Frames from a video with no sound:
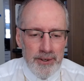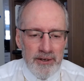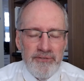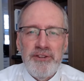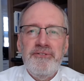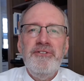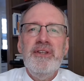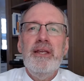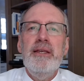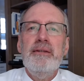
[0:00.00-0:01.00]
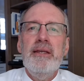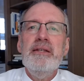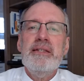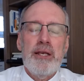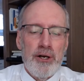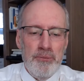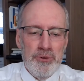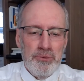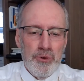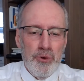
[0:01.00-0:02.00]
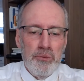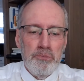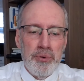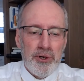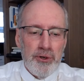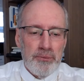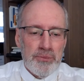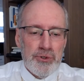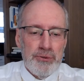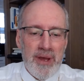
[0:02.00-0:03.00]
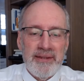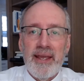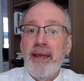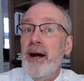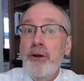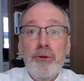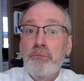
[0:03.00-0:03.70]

Votre fidélité, c'est comme une, brume du matin, hein, une